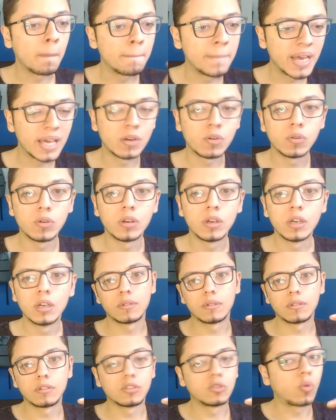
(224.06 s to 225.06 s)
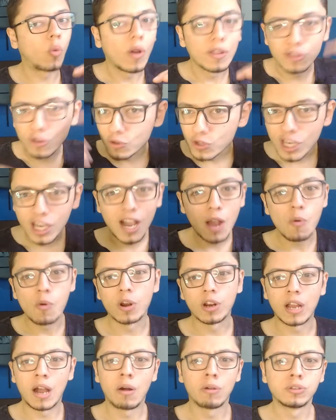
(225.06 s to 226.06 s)
pero cuando llega
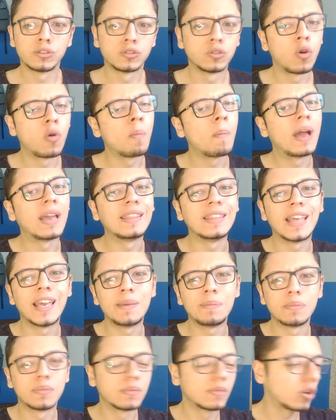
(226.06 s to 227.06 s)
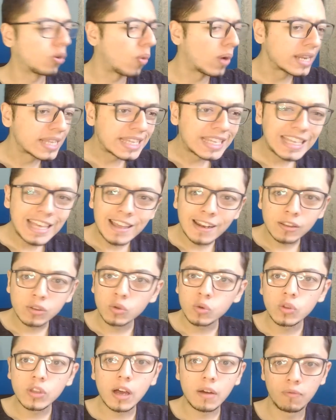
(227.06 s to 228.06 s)
Where Owls Know My Name, cualquier
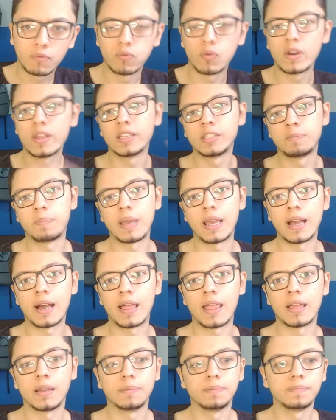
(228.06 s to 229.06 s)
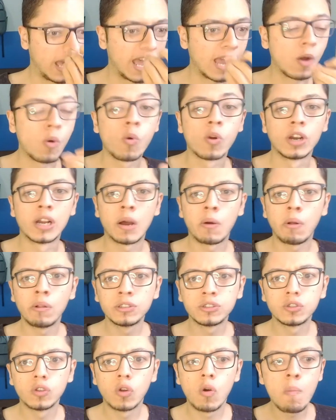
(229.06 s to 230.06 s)
duda fue despejada. En Where
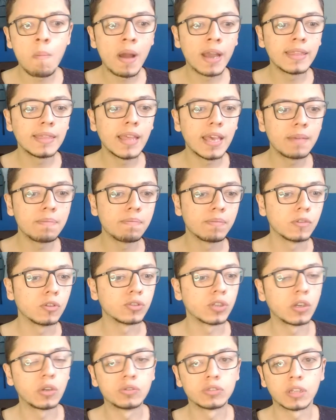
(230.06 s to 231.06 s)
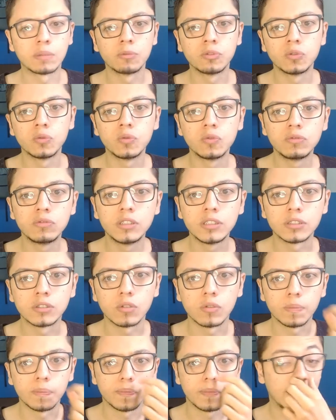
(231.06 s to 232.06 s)
Owls Know My Name nos encontramos un
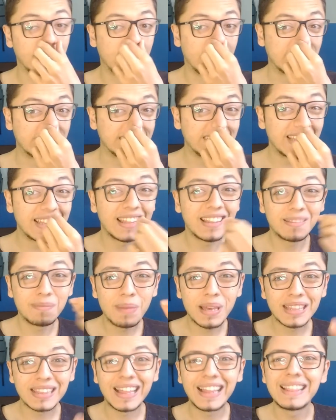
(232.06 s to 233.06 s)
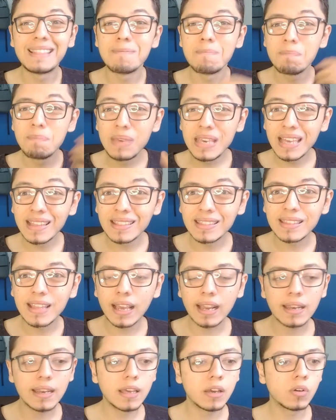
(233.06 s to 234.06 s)
disco que es de death metal bien
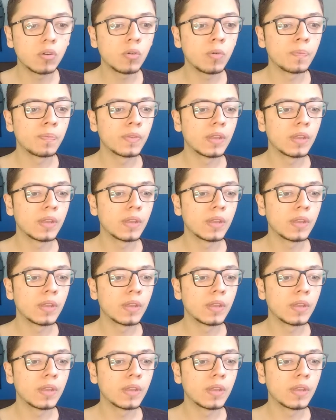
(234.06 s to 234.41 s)
técnico